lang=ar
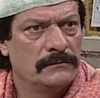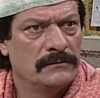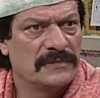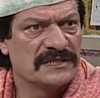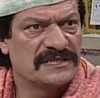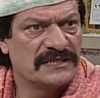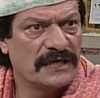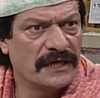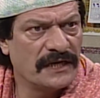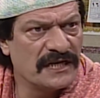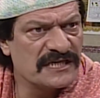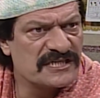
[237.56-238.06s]

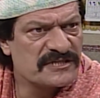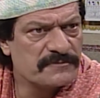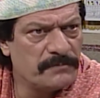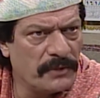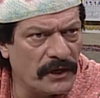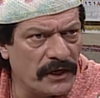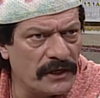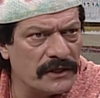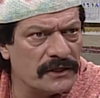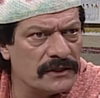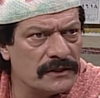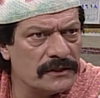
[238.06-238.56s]
بس أنا
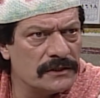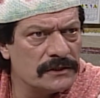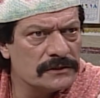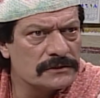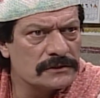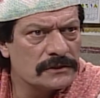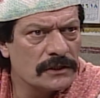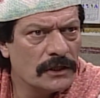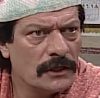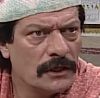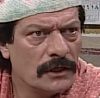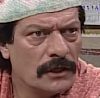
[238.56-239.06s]
سمعت
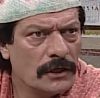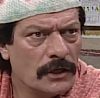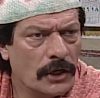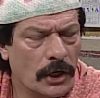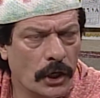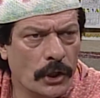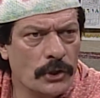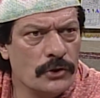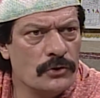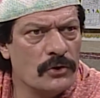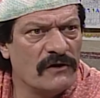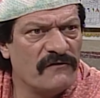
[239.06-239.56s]

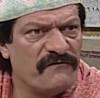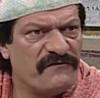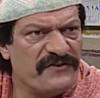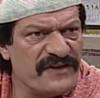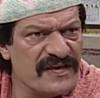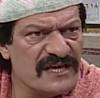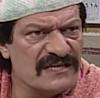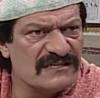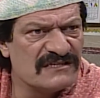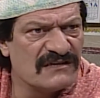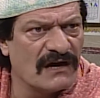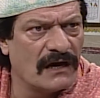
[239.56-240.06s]
إنه
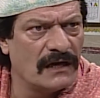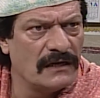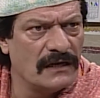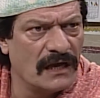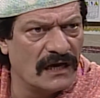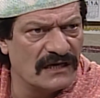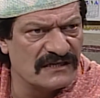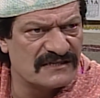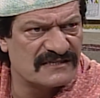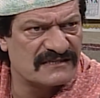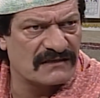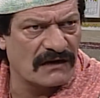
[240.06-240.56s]
الفيزا
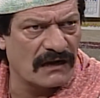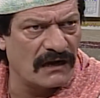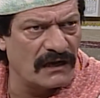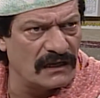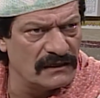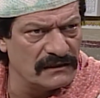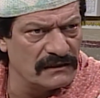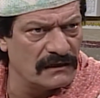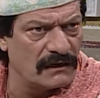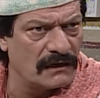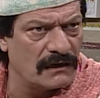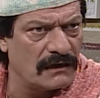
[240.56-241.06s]

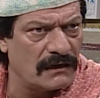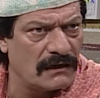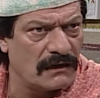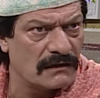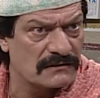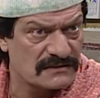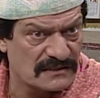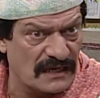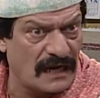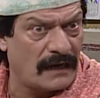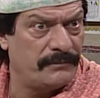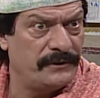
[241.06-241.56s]
لأستراليا
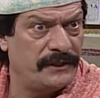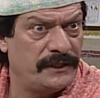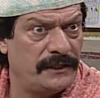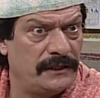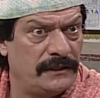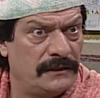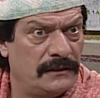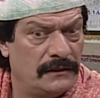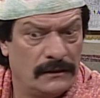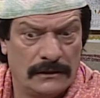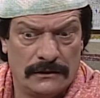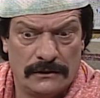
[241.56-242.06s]

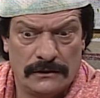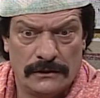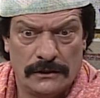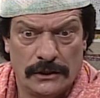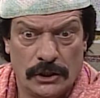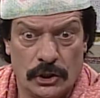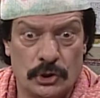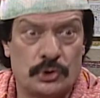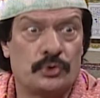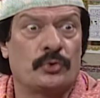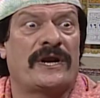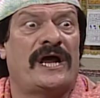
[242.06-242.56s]
صعبة
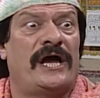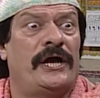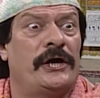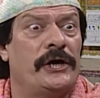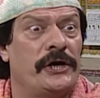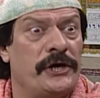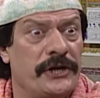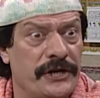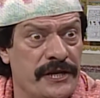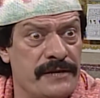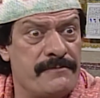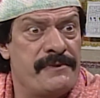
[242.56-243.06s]
شو راح
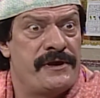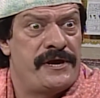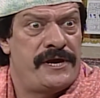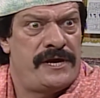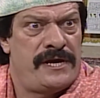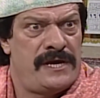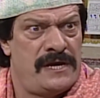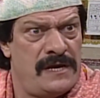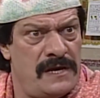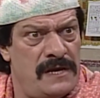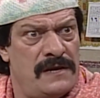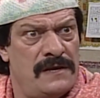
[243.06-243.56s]

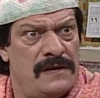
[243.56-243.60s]
غريبة؟